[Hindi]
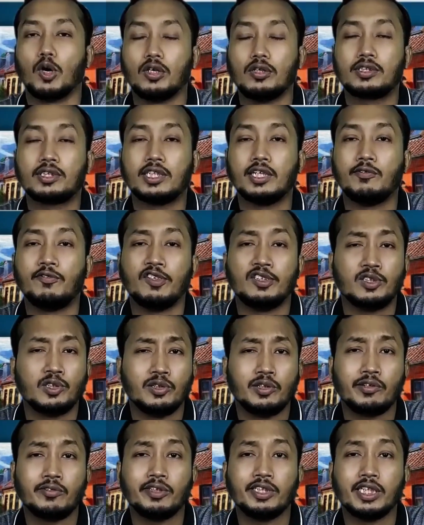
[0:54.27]
मॉडल्स के
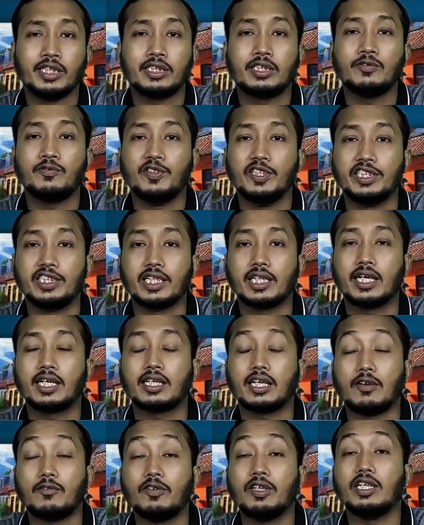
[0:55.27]
डिफरेंस होने की वजह से
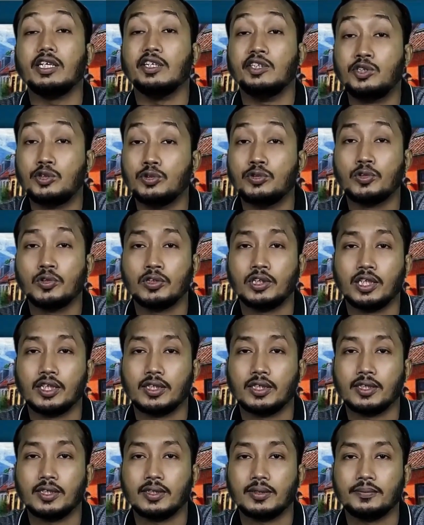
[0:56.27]
फीचर के काफी इश्यूज हो
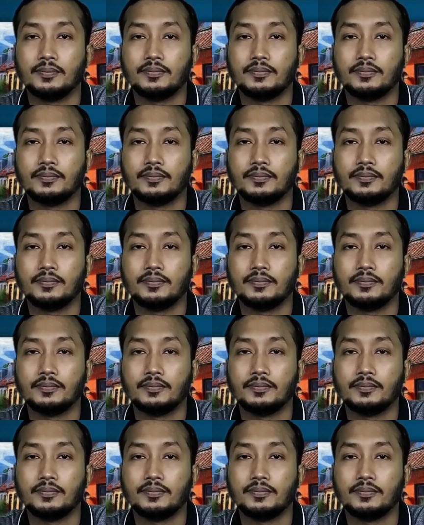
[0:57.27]
जाते